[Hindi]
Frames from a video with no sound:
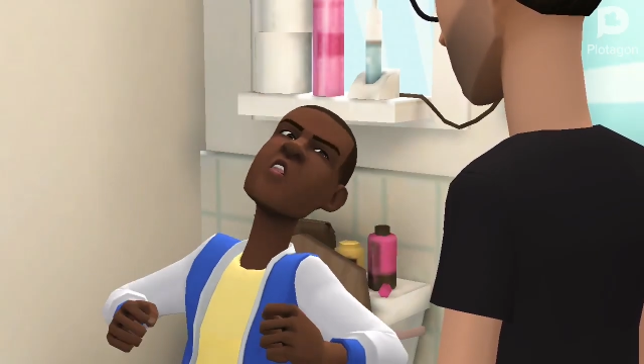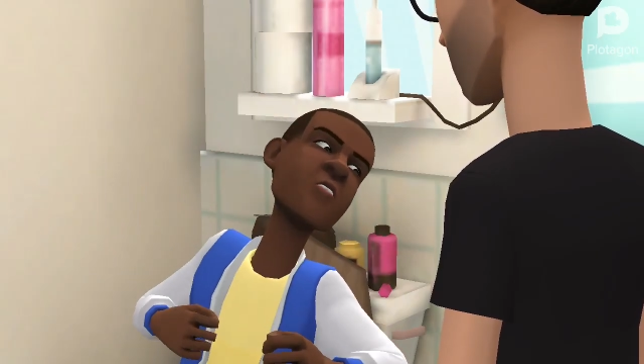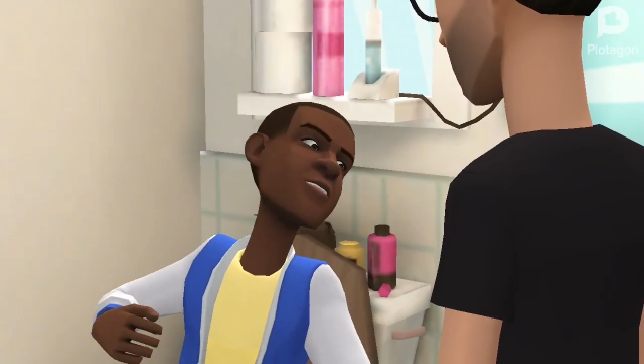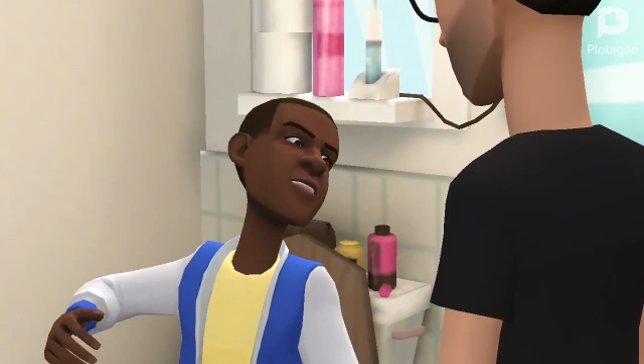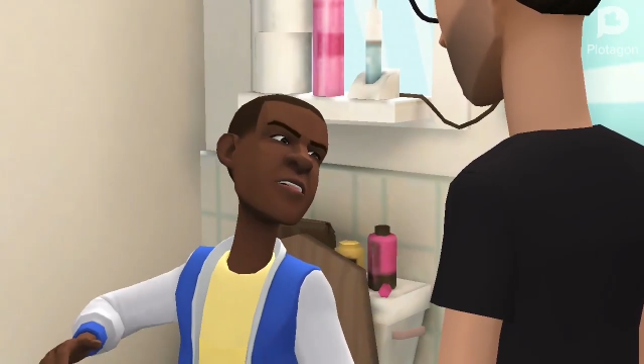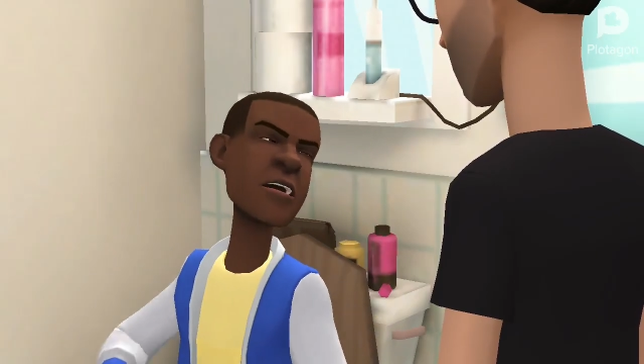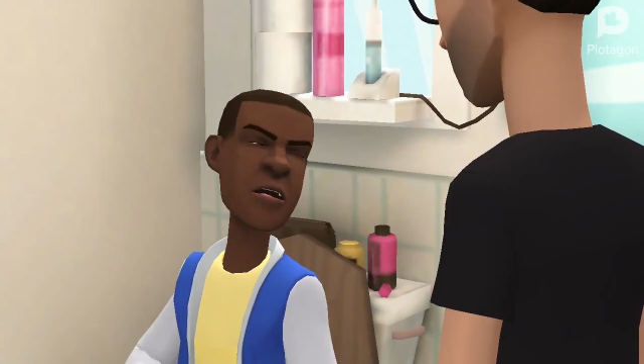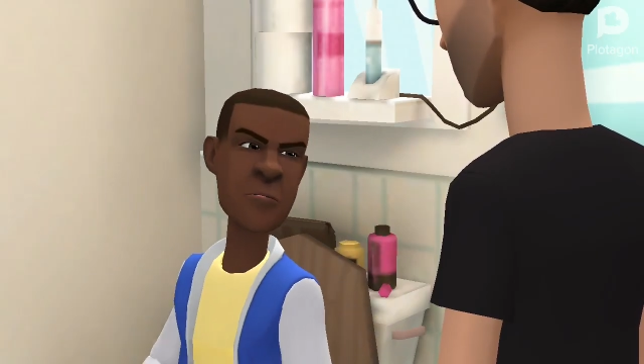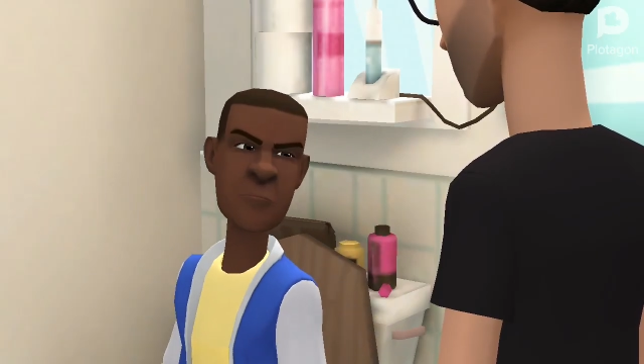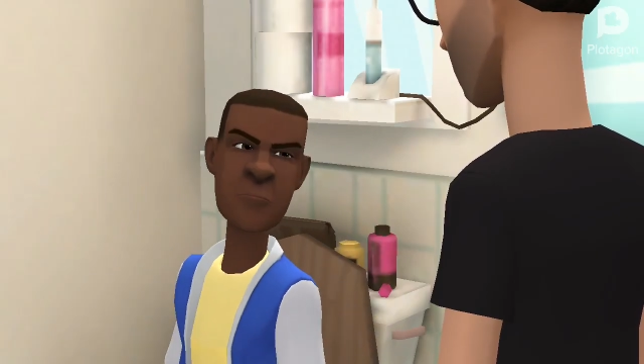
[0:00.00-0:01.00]
करूँ
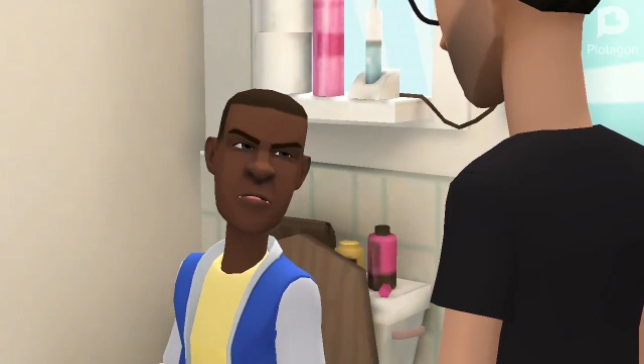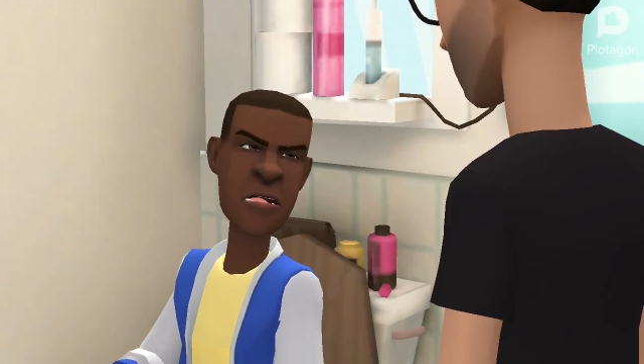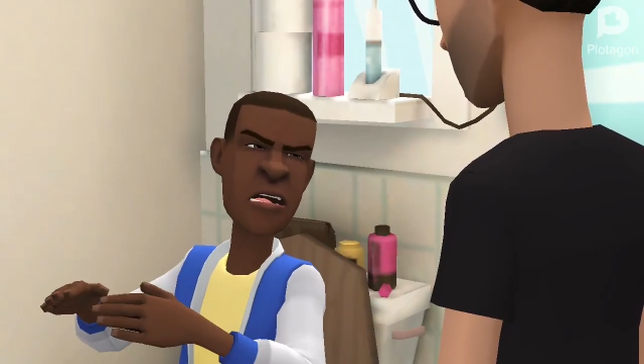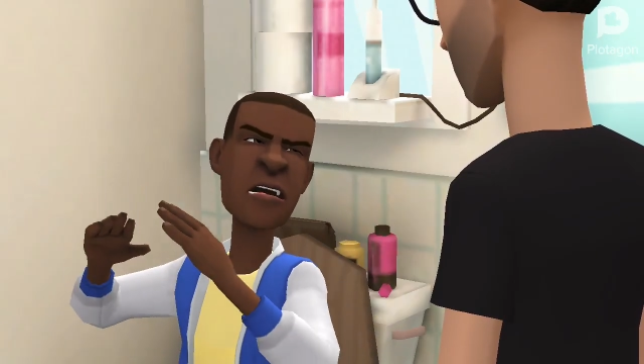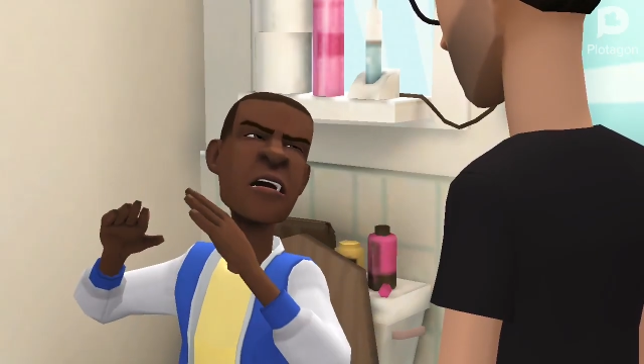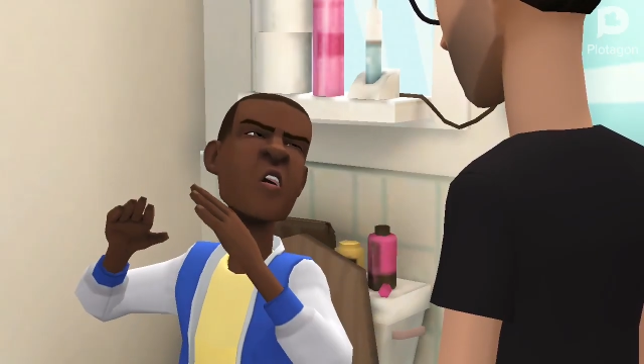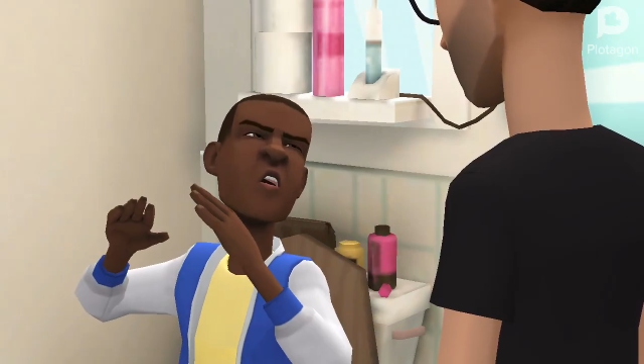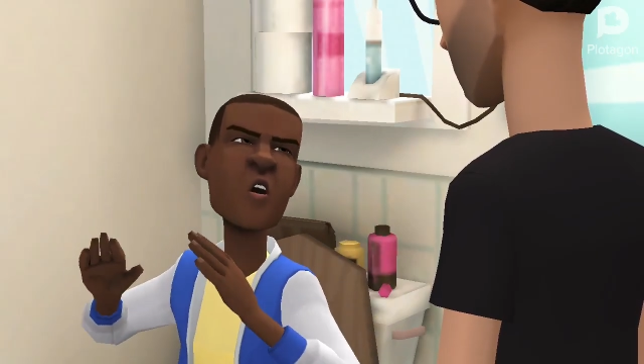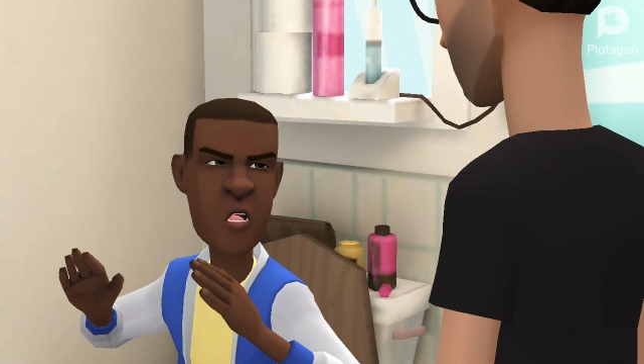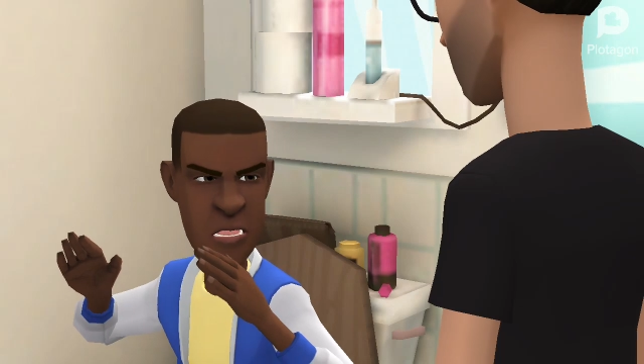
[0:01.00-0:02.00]
पेट में इतना
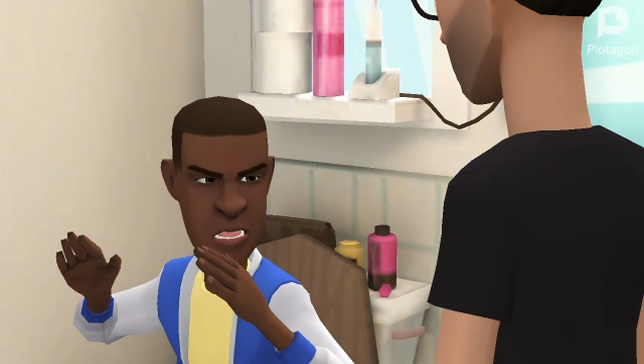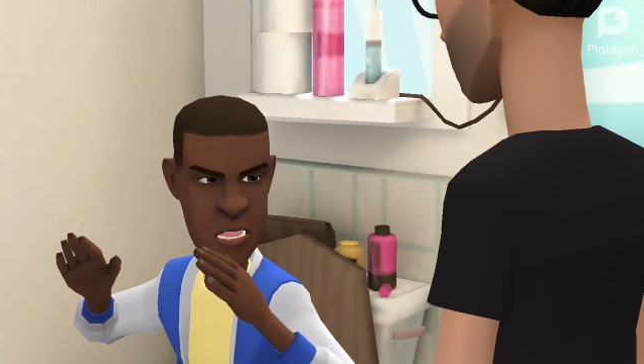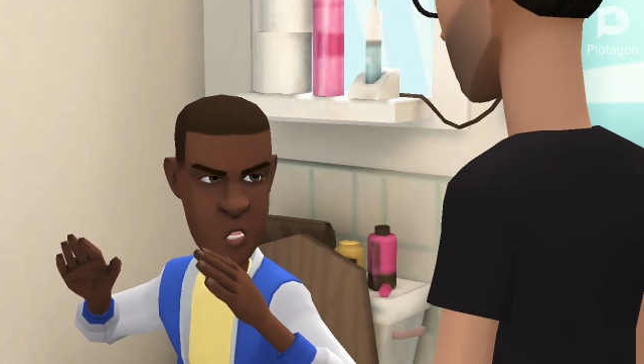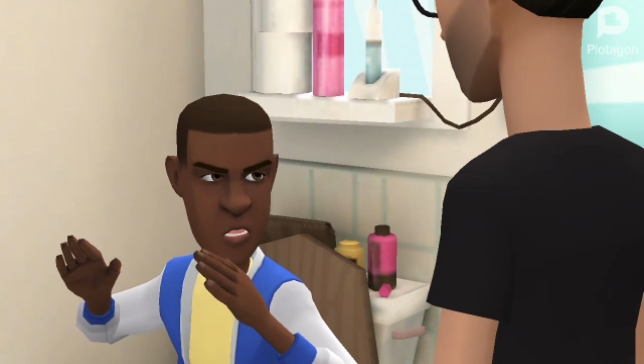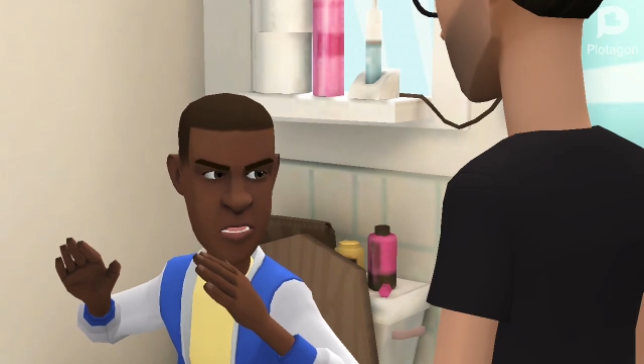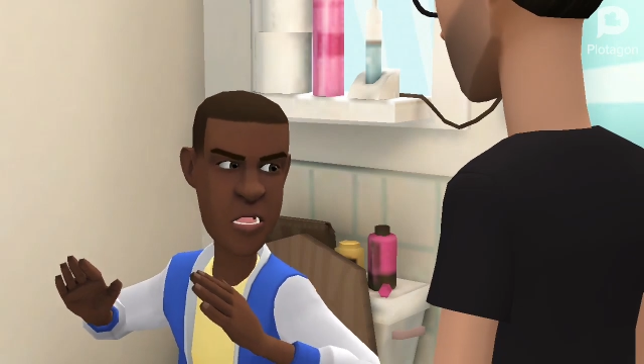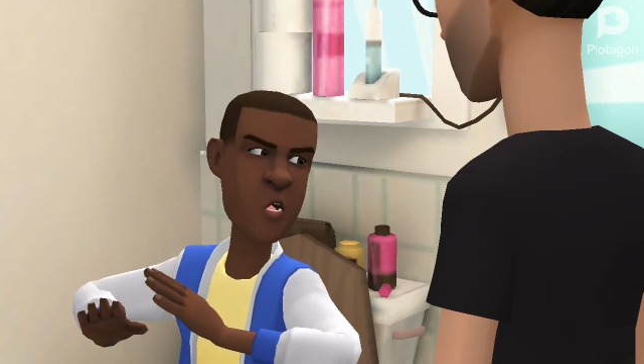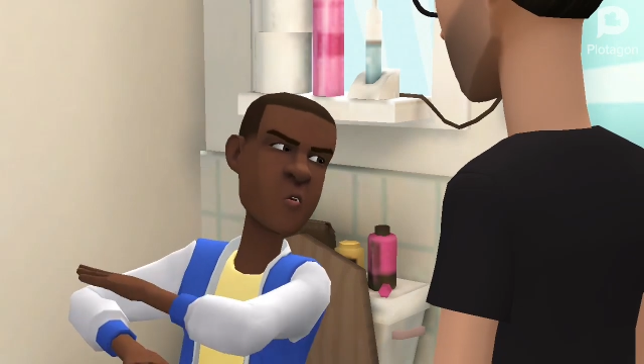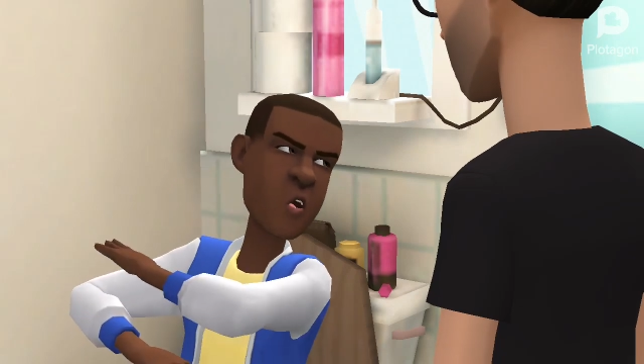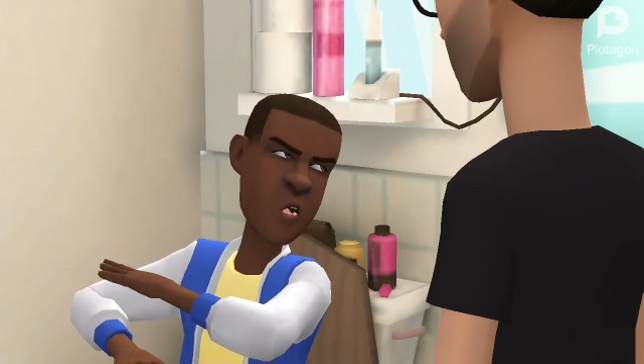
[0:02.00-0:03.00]
दर्द है कि मैं
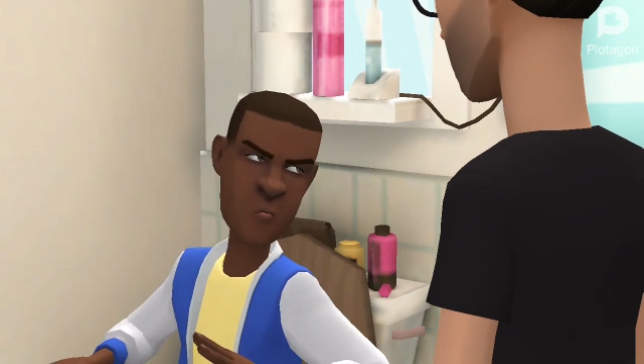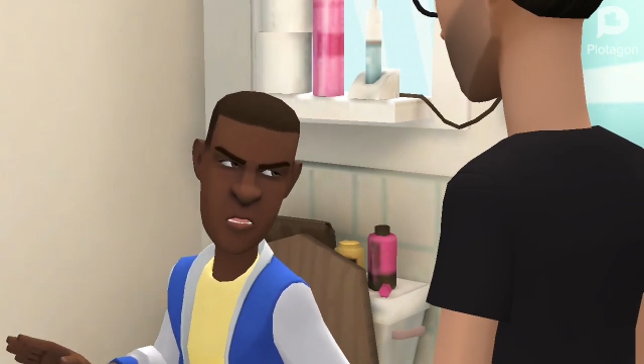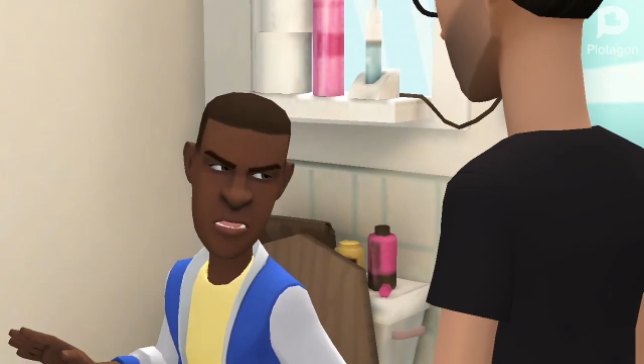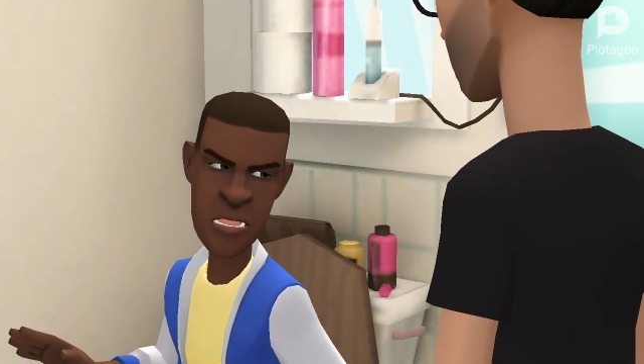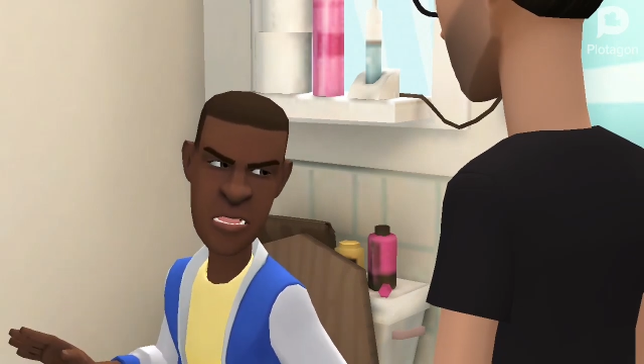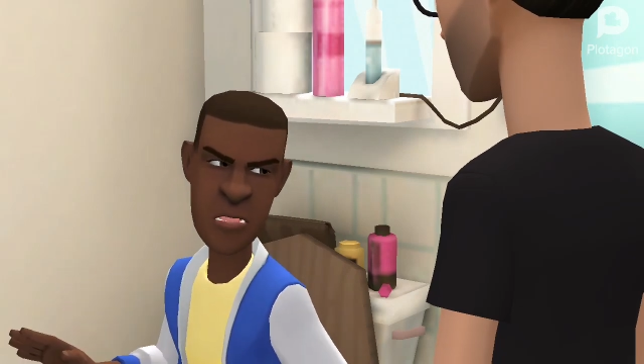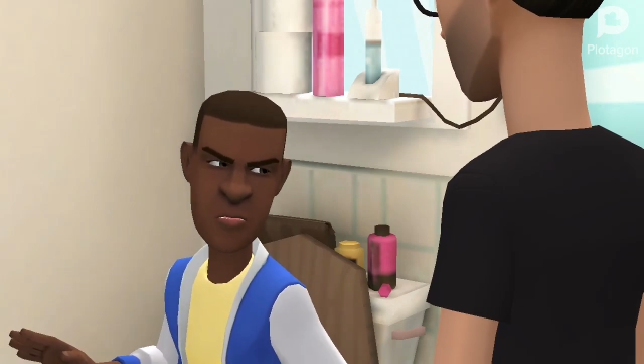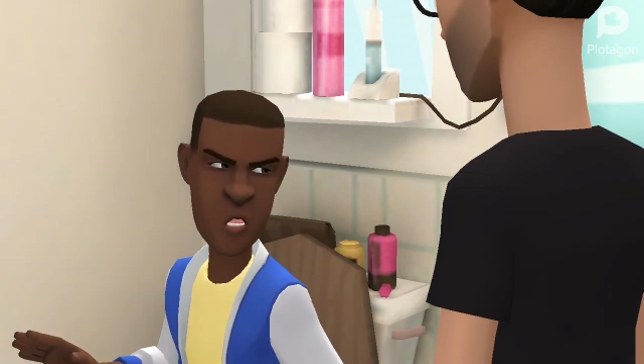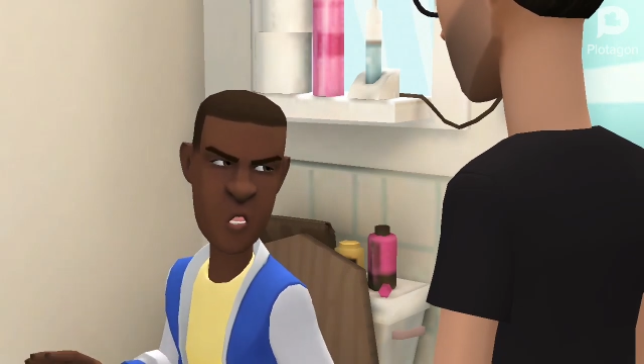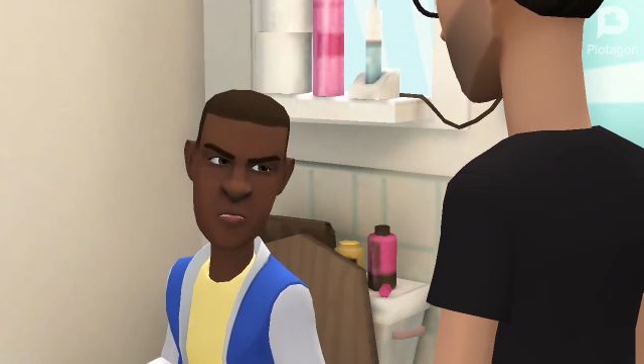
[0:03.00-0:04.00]
बर्दाश्त नहीं कर
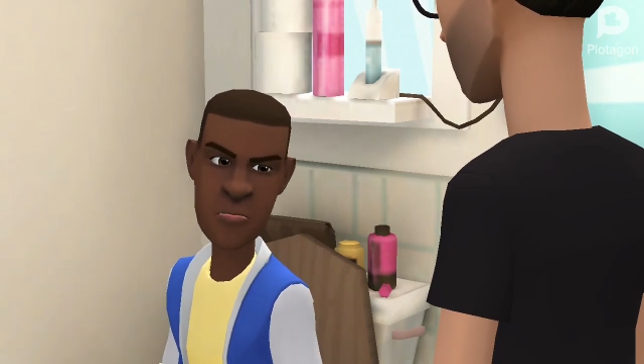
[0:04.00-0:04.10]
सकता